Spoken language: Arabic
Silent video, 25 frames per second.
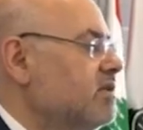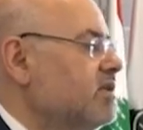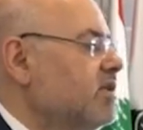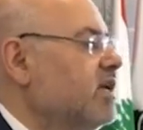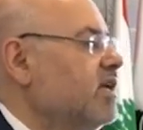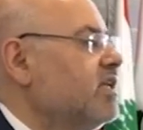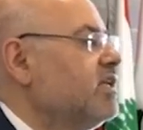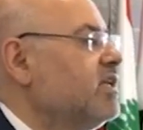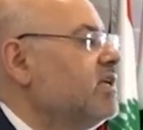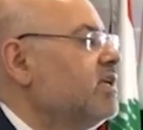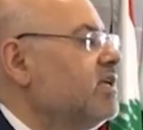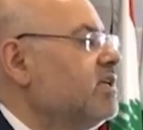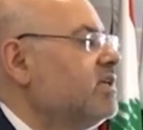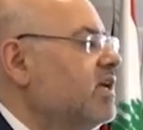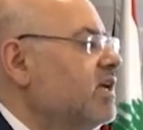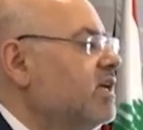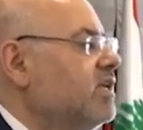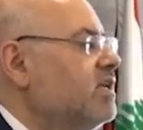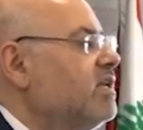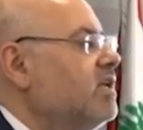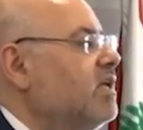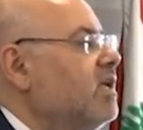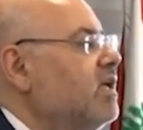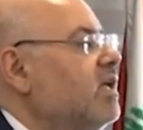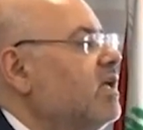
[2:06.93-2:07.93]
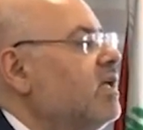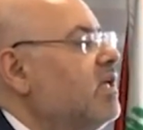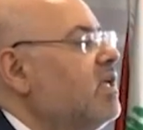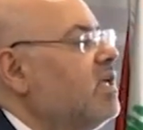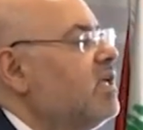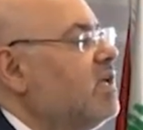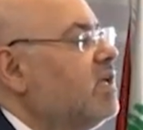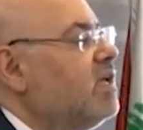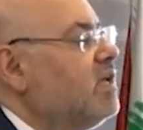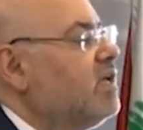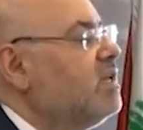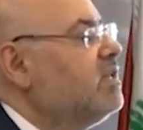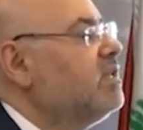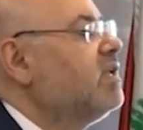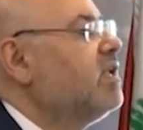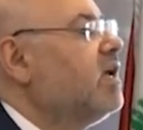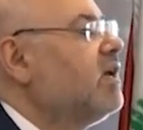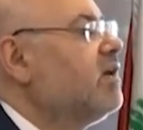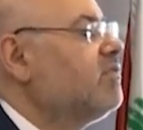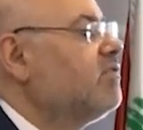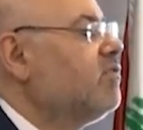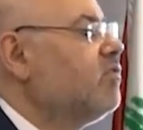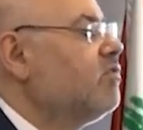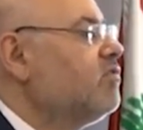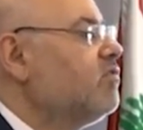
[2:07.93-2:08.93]
يعني نحن قلنا
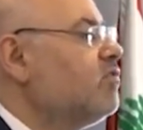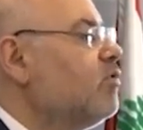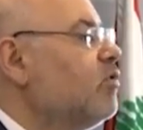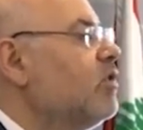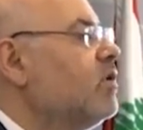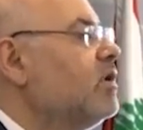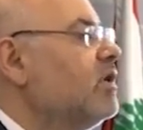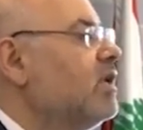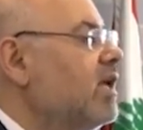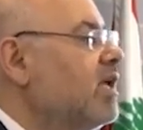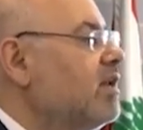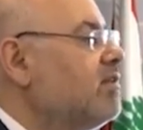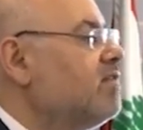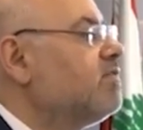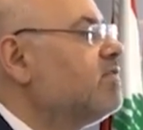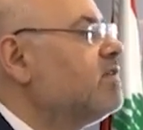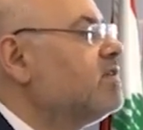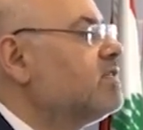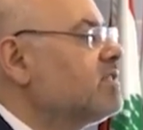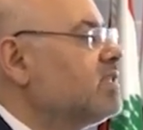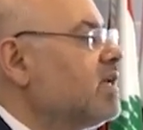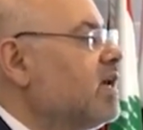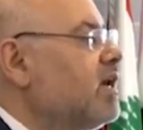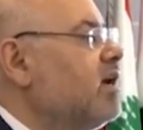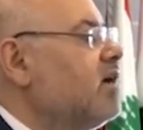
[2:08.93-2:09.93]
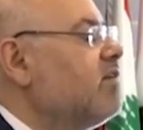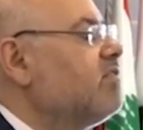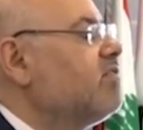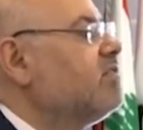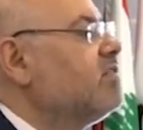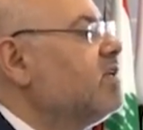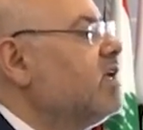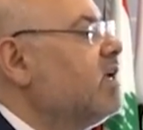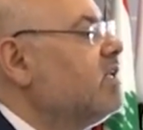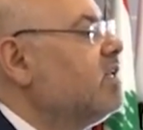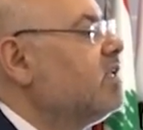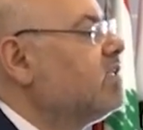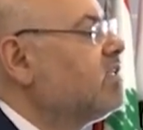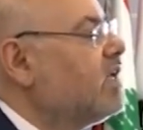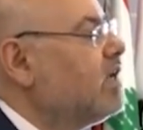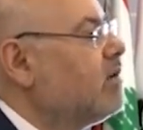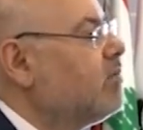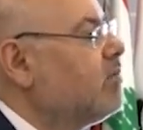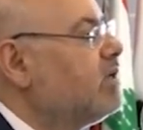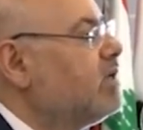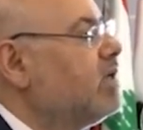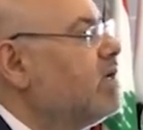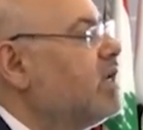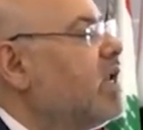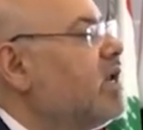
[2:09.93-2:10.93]
فوق ال1000 اسعاف نقلت
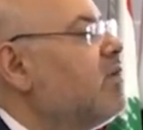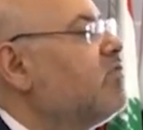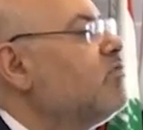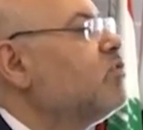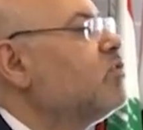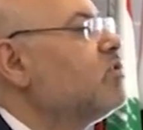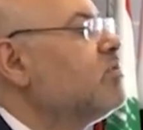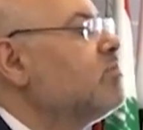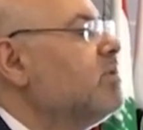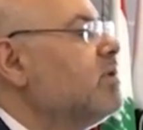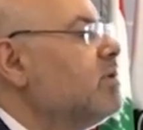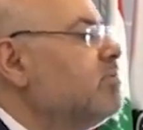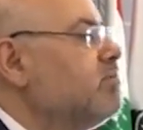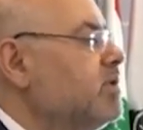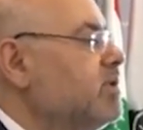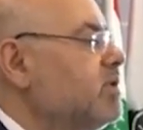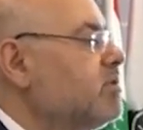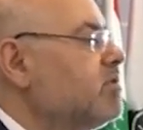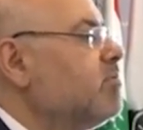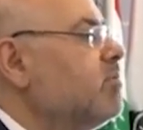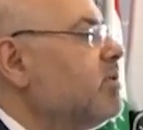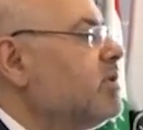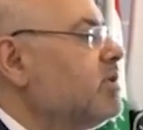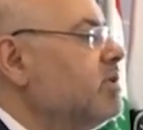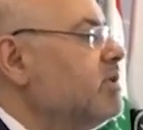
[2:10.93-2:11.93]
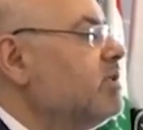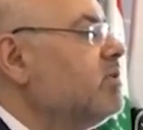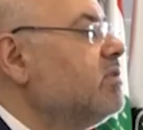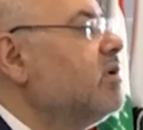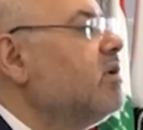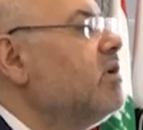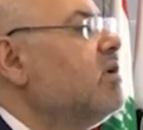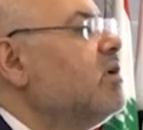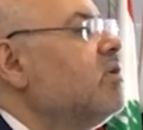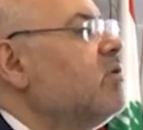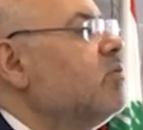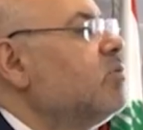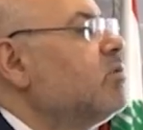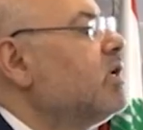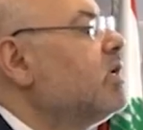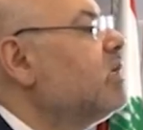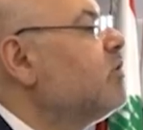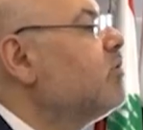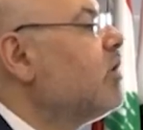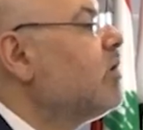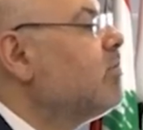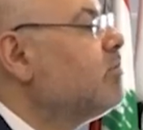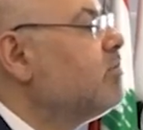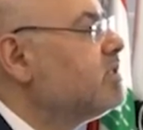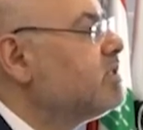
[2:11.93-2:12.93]
حوالي ال 1800 مريض
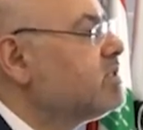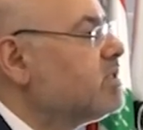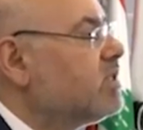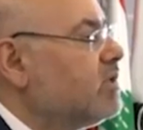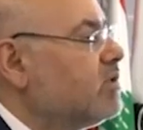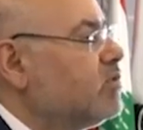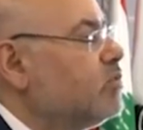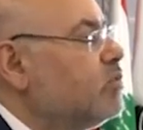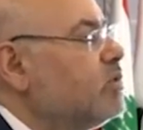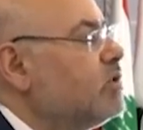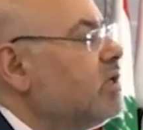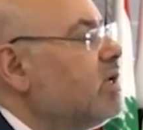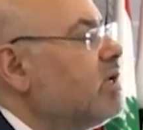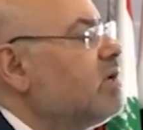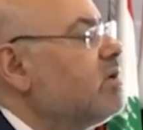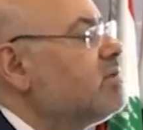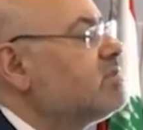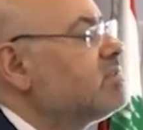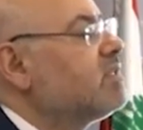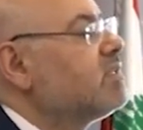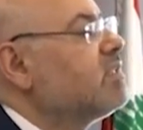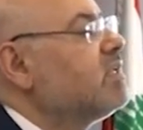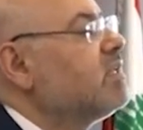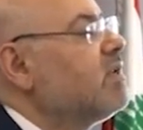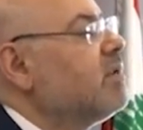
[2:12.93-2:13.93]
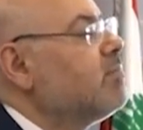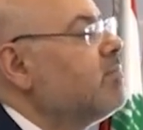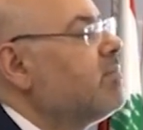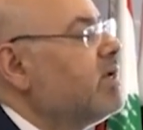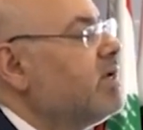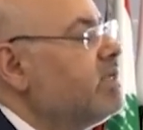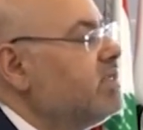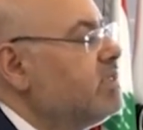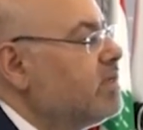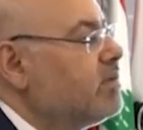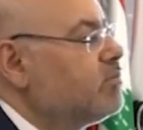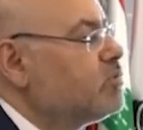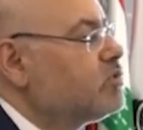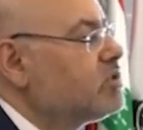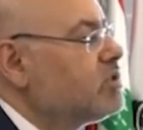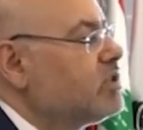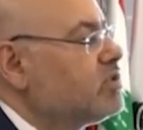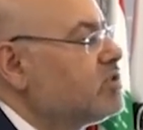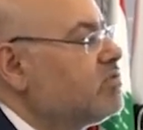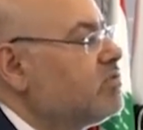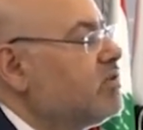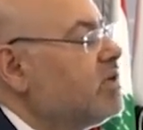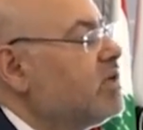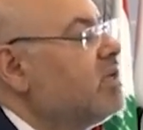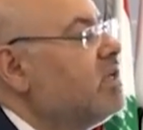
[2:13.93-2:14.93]
وكانوا عم بيساعدونا خاصه لما اي
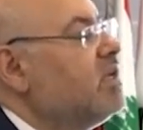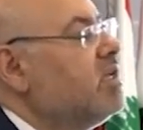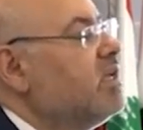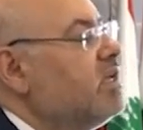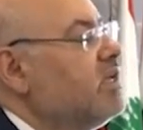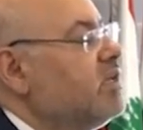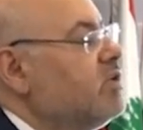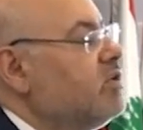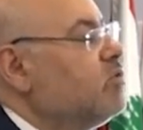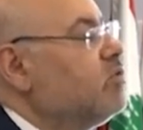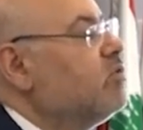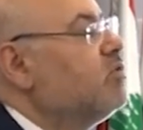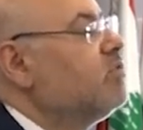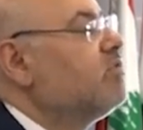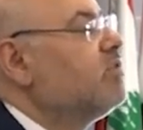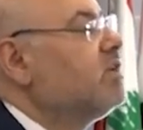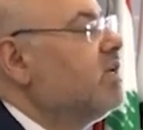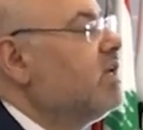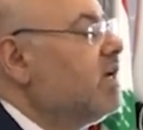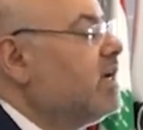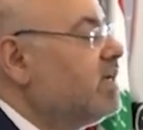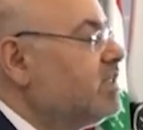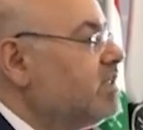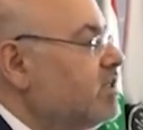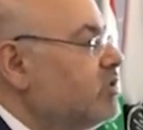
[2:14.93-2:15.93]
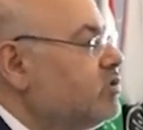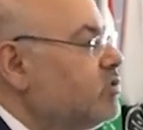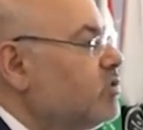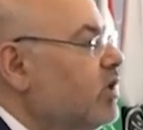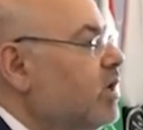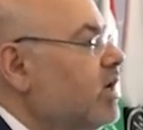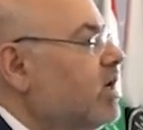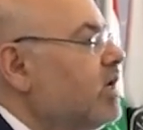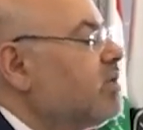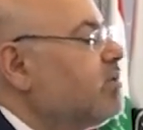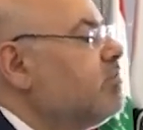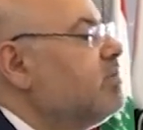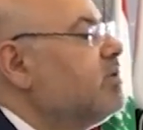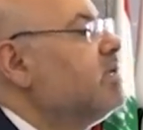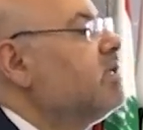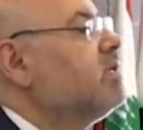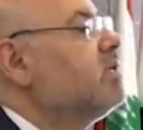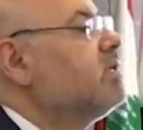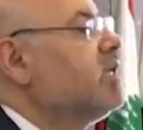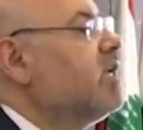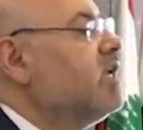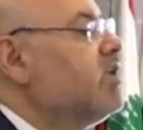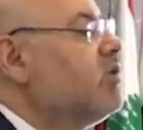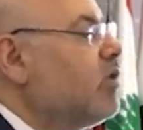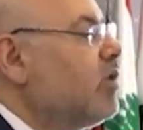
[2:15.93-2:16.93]
مستشفى يكون فيها عدد جرحى
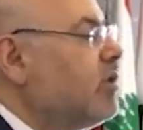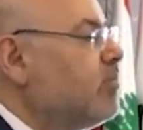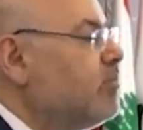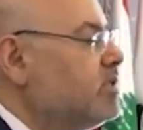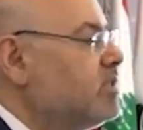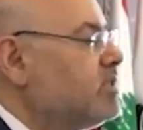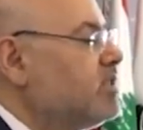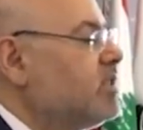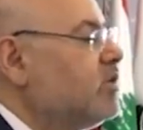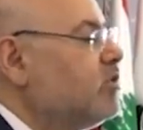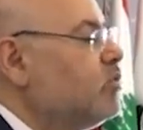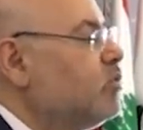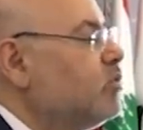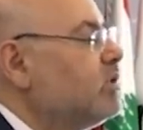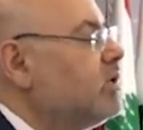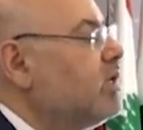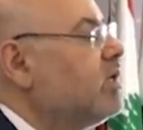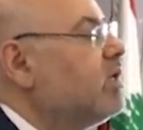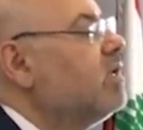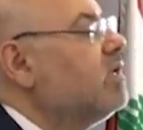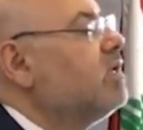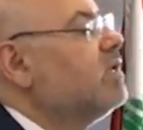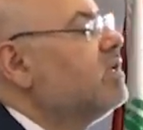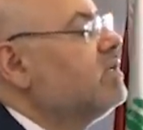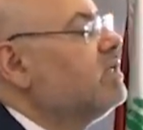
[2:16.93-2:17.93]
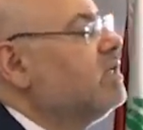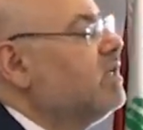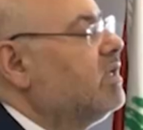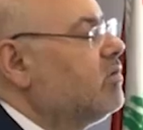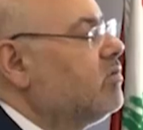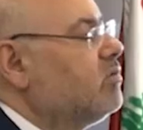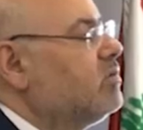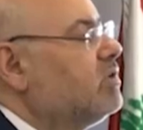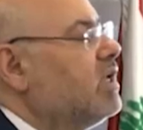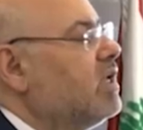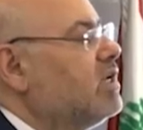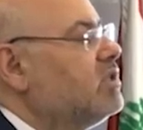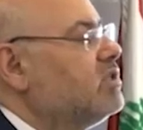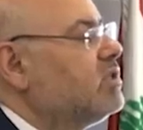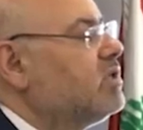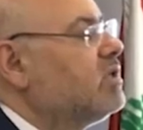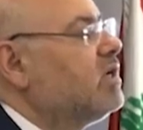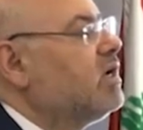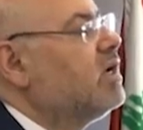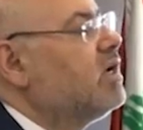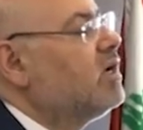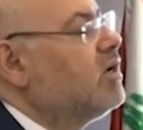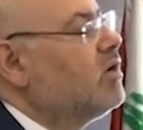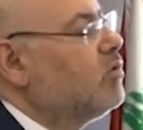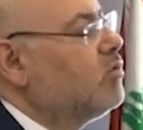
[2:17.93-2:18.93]
كبير كانوا عم بيساعدونا ناخذ
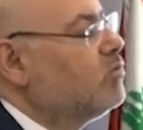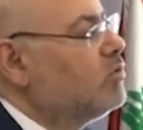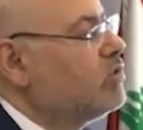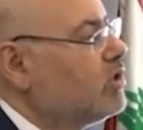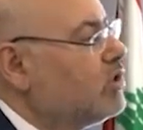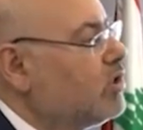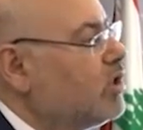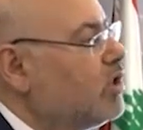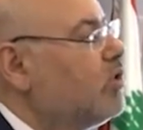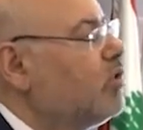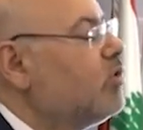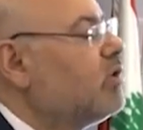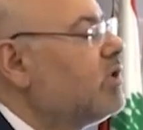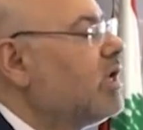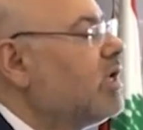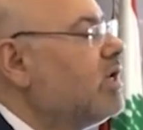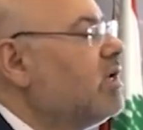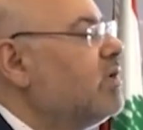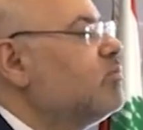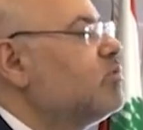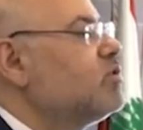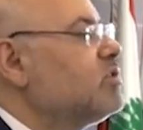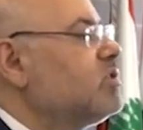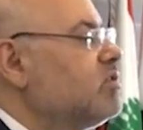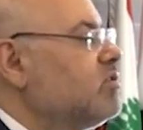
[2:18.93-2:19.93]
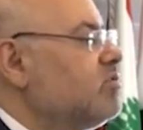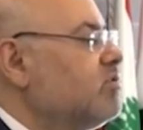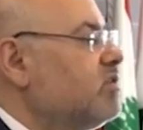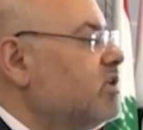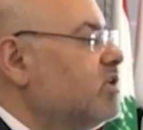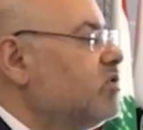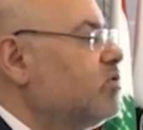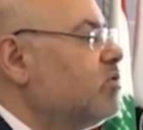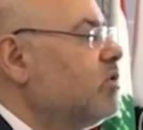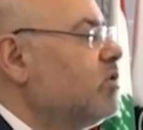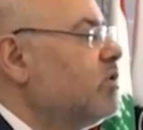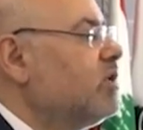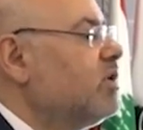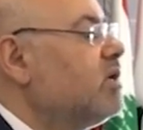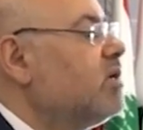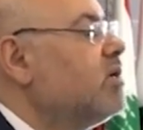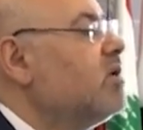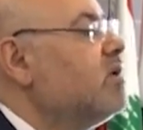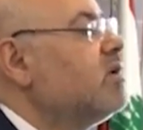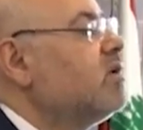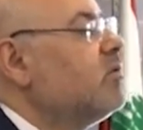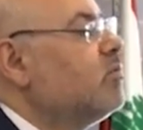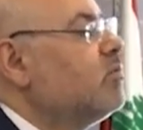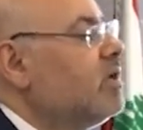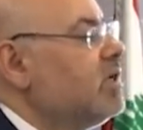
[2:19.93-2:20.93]
هالجرحى وننقلهم على مستشفيات اخرى
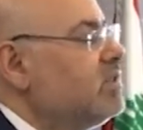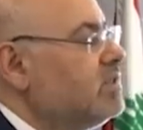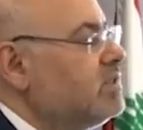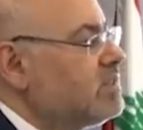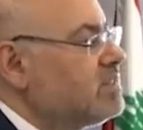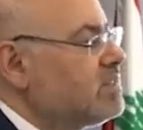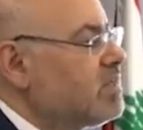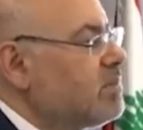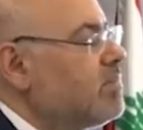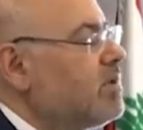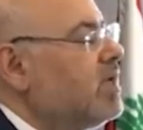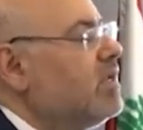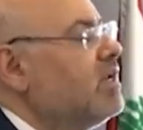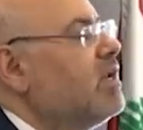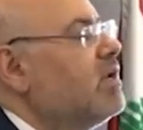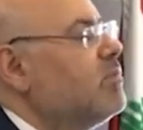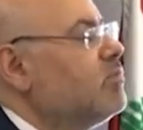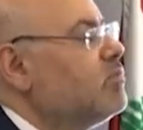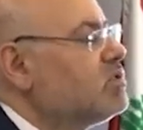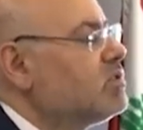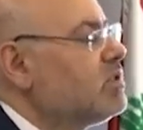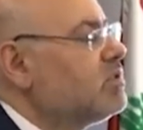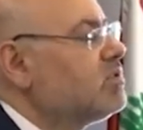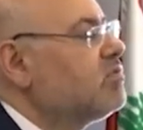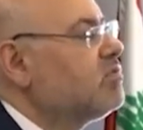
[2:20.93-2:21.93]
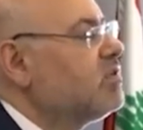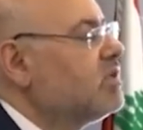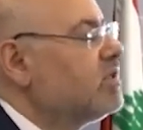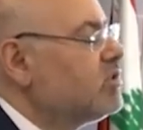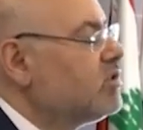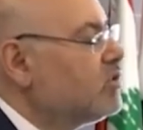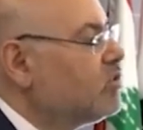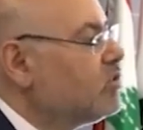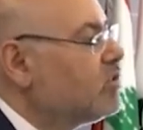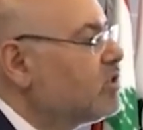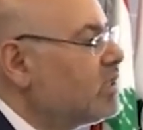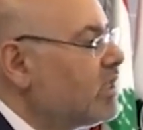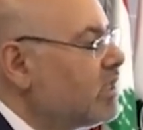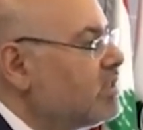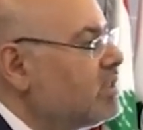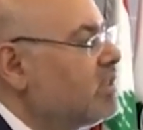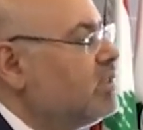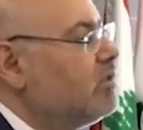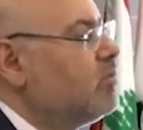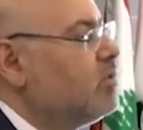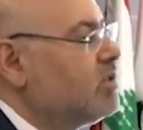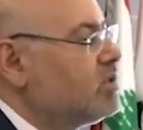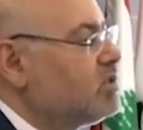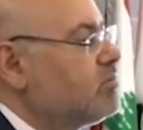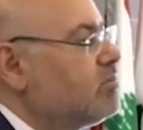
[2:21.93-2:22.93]
وهذا سمح للم المستشفيات انه
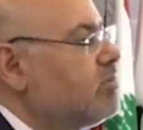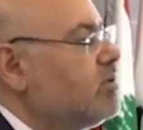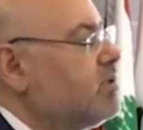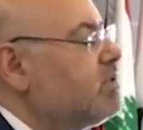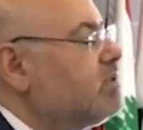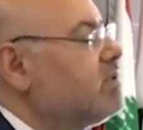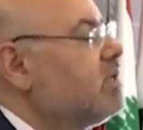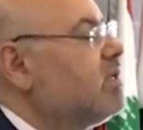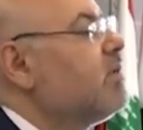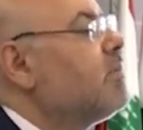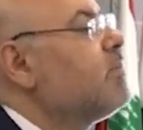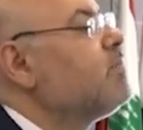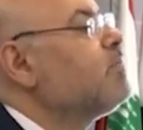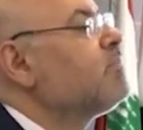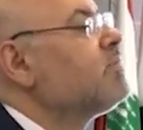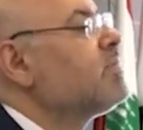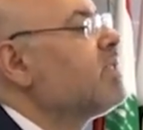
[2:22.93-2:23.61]
تؤدي واجباتها